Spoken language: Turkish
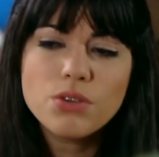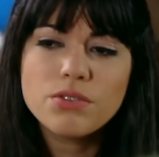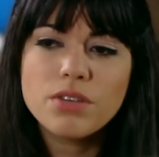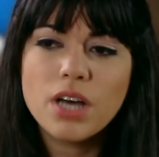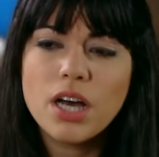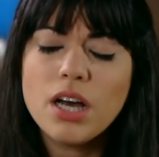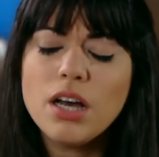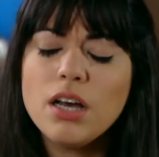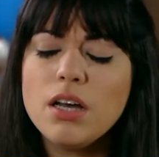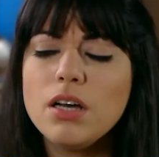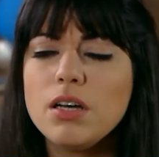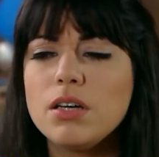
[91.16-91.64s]
o
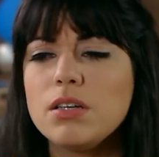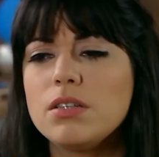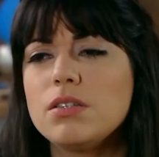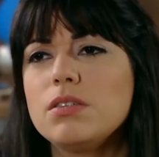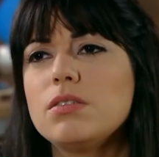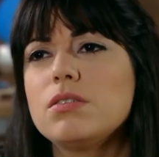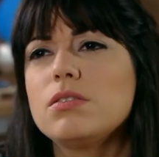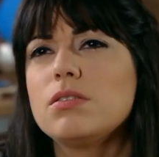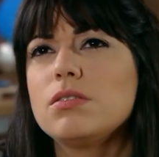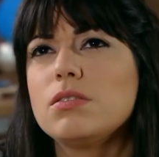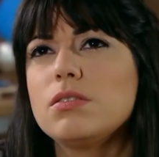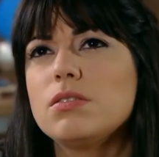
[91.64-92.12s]
da
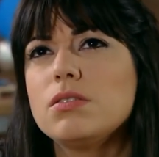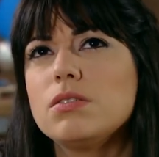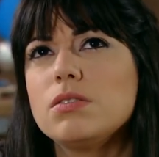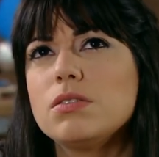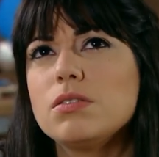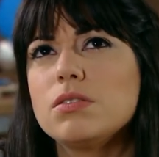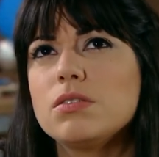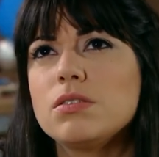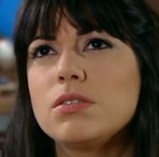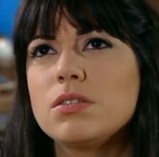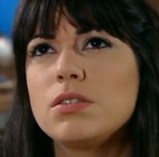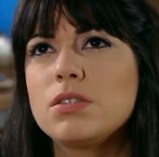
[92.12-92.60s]

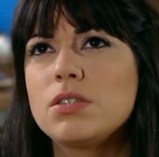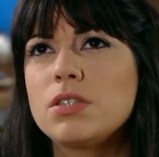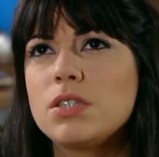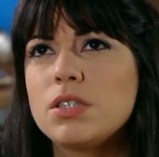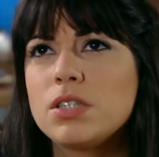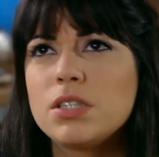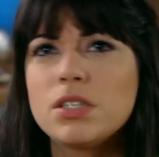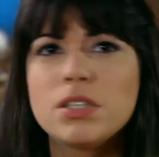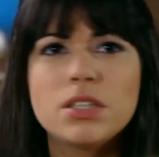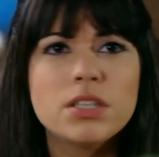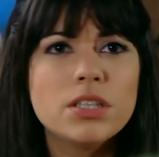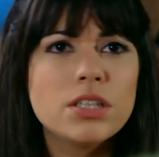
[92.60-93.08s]

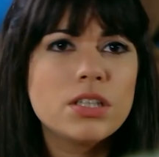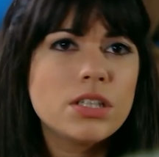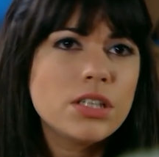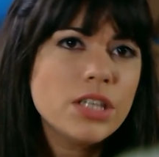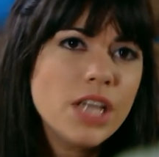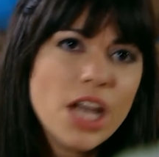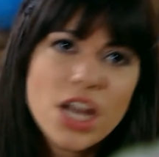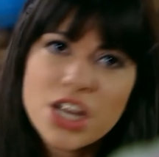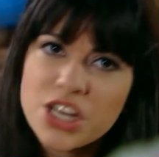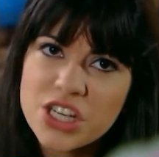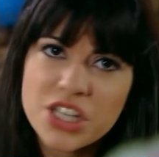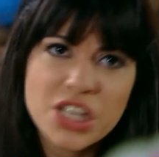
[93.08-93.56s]

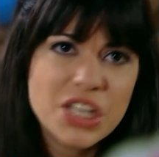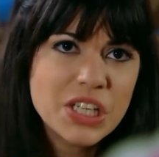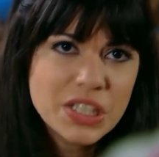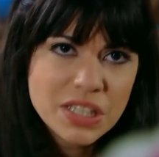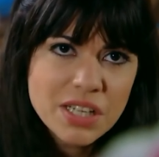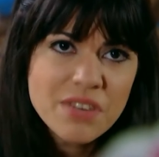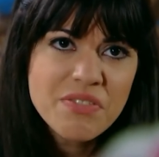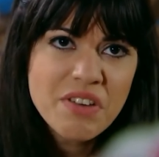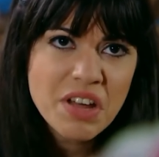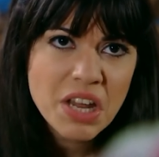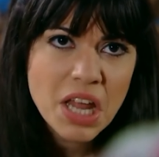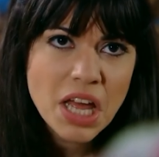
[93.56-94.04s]
40'lı
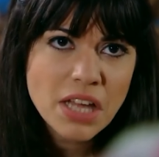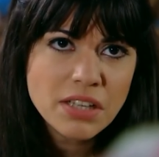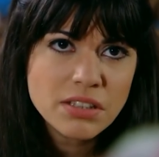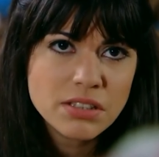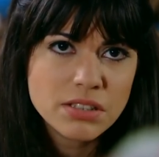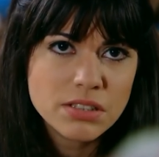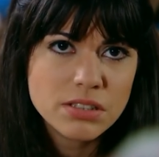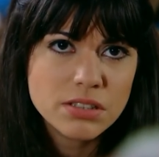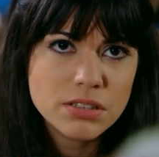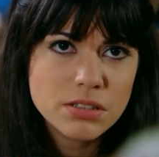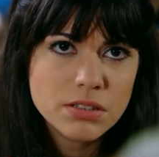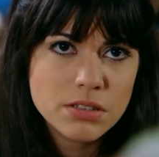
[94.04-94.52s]
yaşlarında
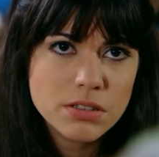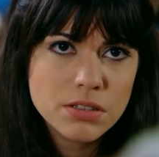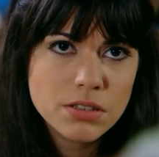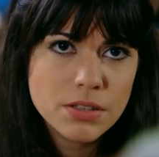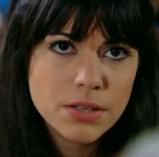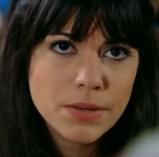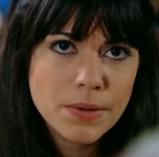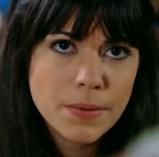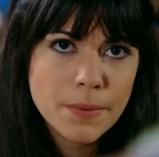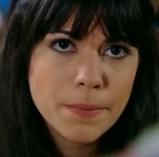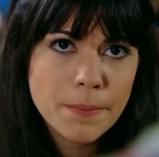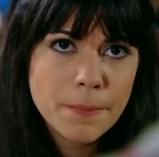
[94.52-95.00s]
falandır.
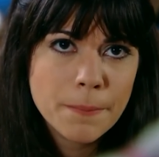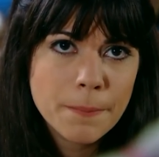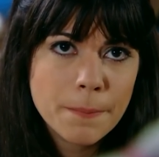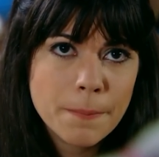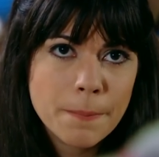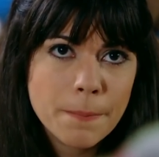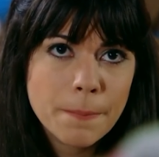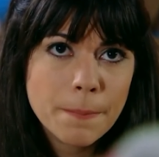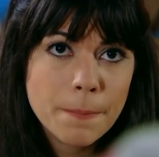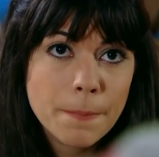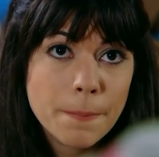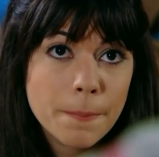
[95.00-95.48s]

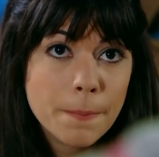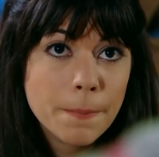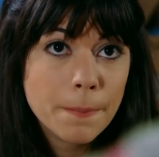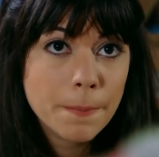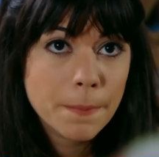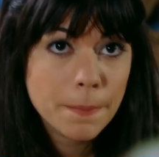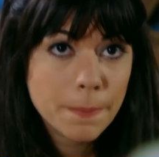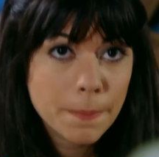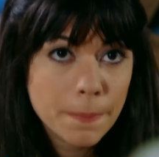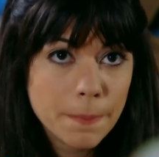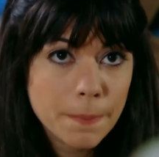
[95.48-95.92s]
Aa, hakikaten